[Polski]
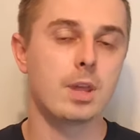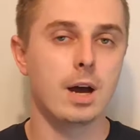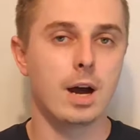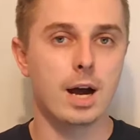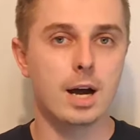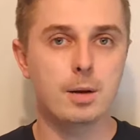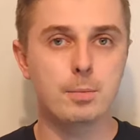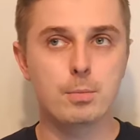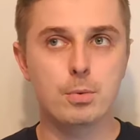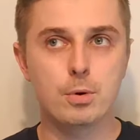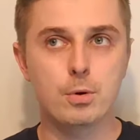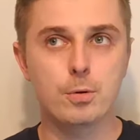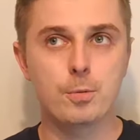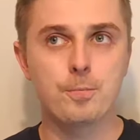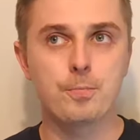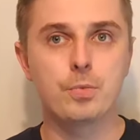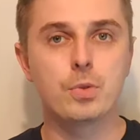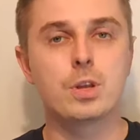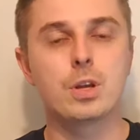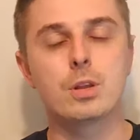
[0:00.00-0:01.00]

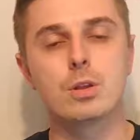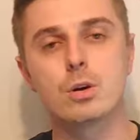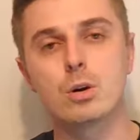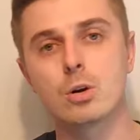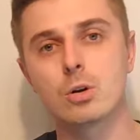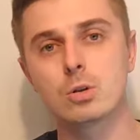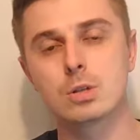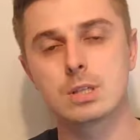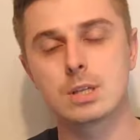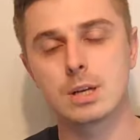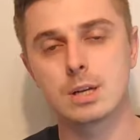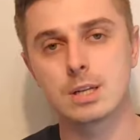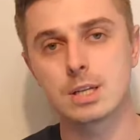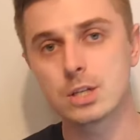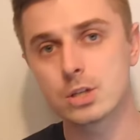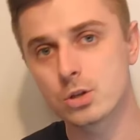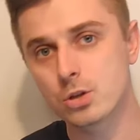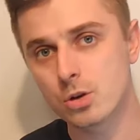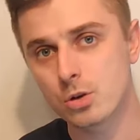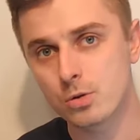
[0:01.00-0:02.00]
albo nie do końca
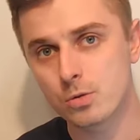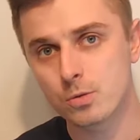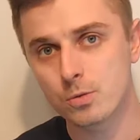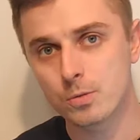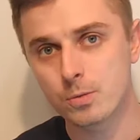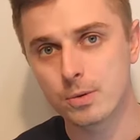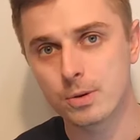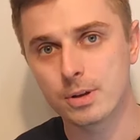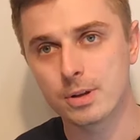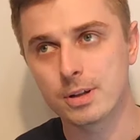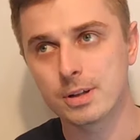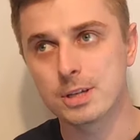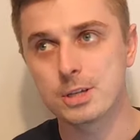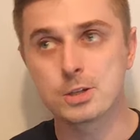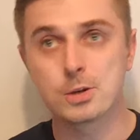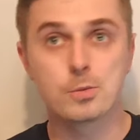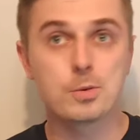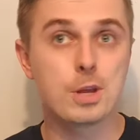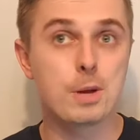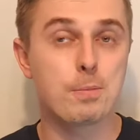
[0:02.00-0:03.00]
liczą,
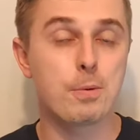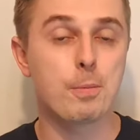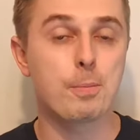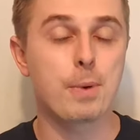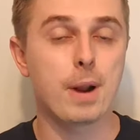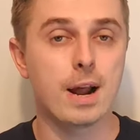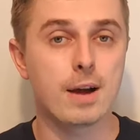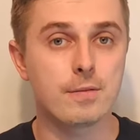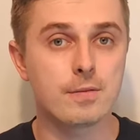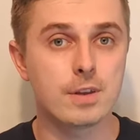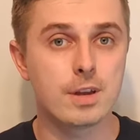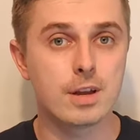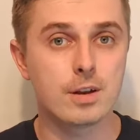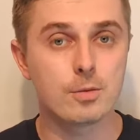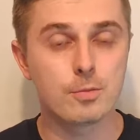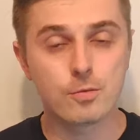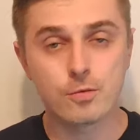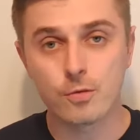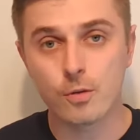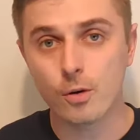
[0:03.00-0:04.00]
liczą niepoprawnie
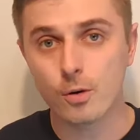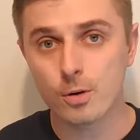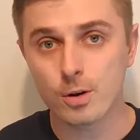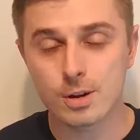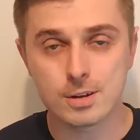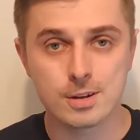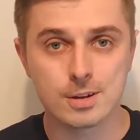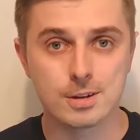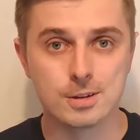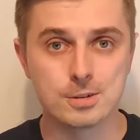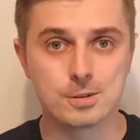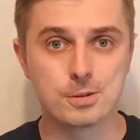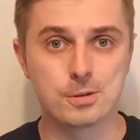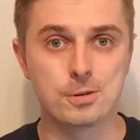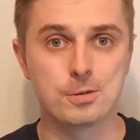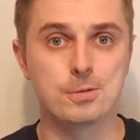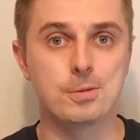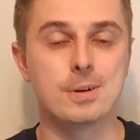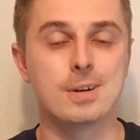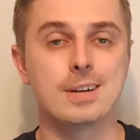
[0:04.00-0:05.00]
lub w ogóle nie
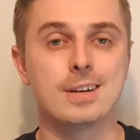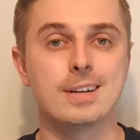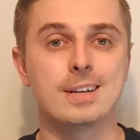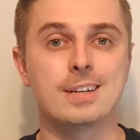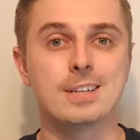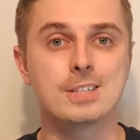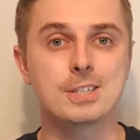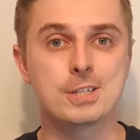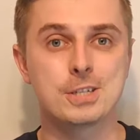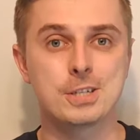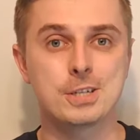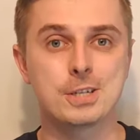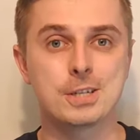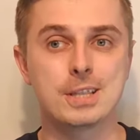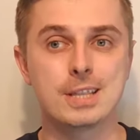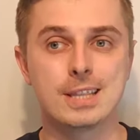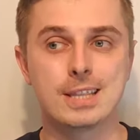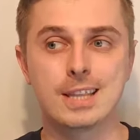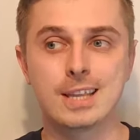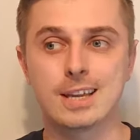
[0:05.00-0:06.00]
liczą, e,
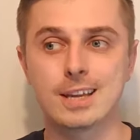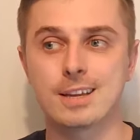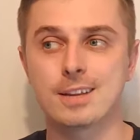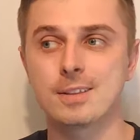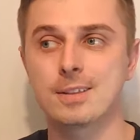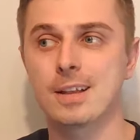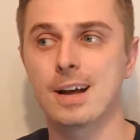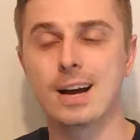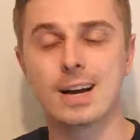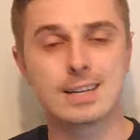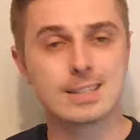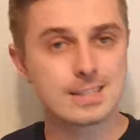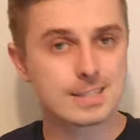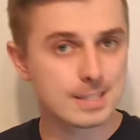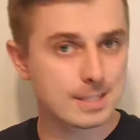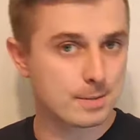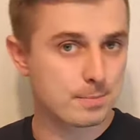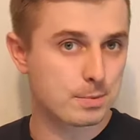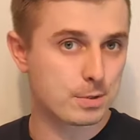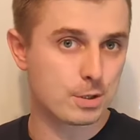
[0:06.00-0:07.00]
czy te
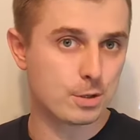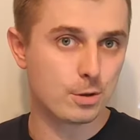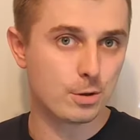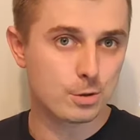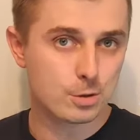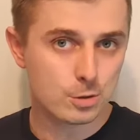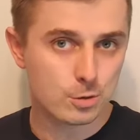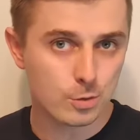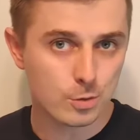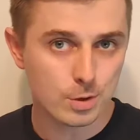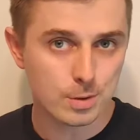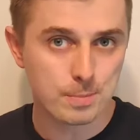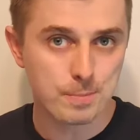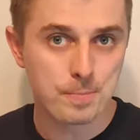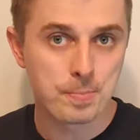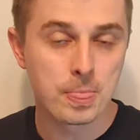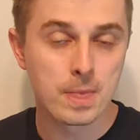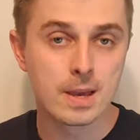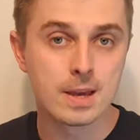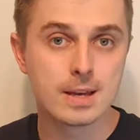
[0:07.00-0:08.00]
adsy przynoszą
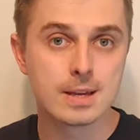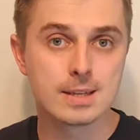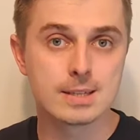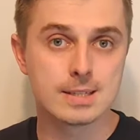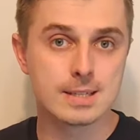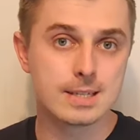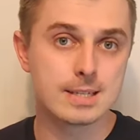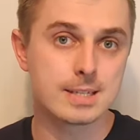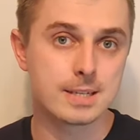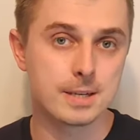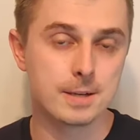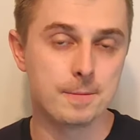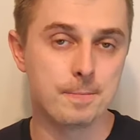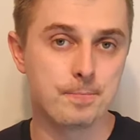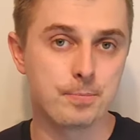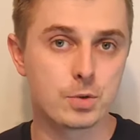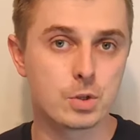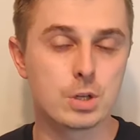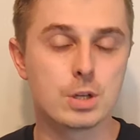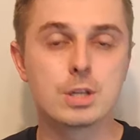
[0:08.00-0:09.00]
im zyski,
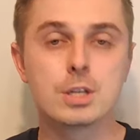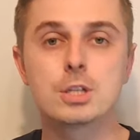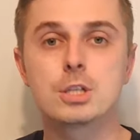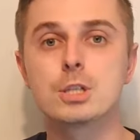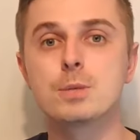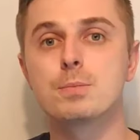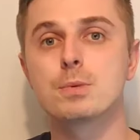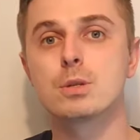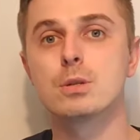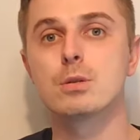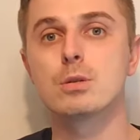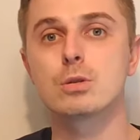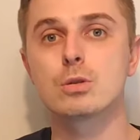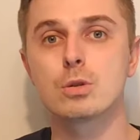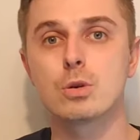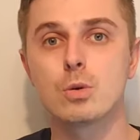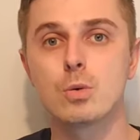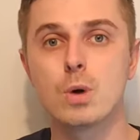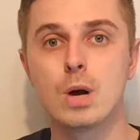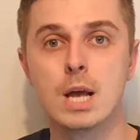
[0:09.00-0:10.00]
czyli czy
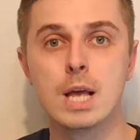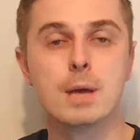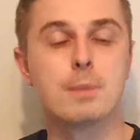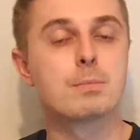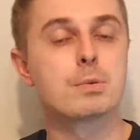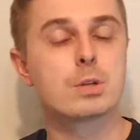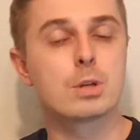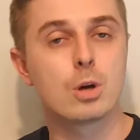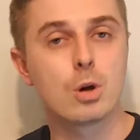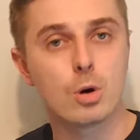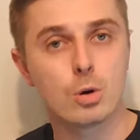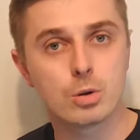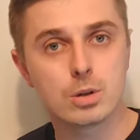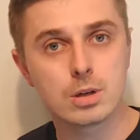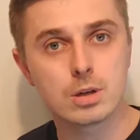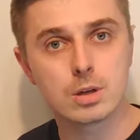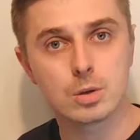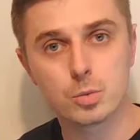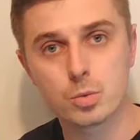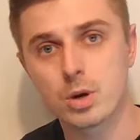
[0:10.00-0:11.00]
przynoszą
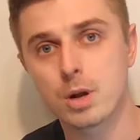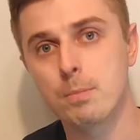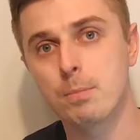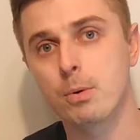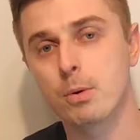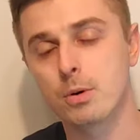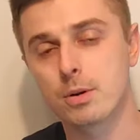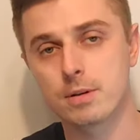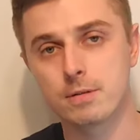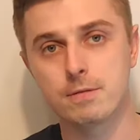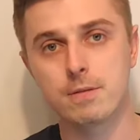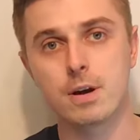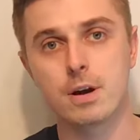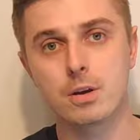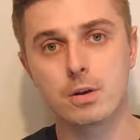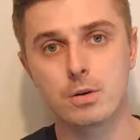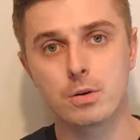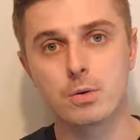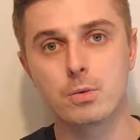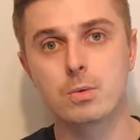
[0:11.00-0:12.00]
przychody, które
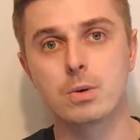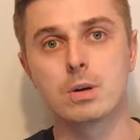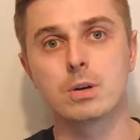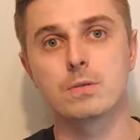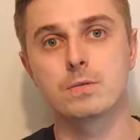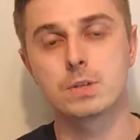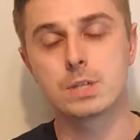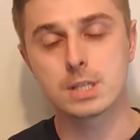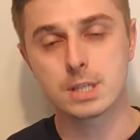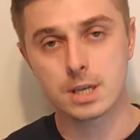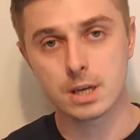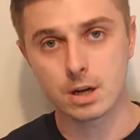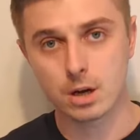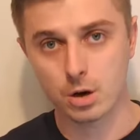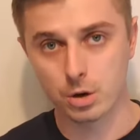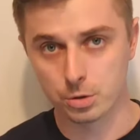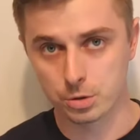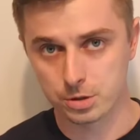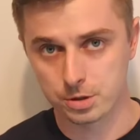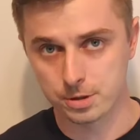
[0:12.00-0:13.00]
pokrywają wszystkie
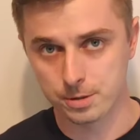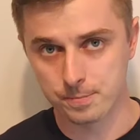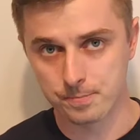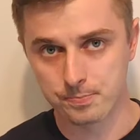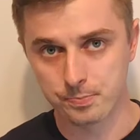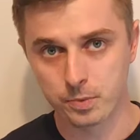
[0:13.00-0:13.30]
koszty.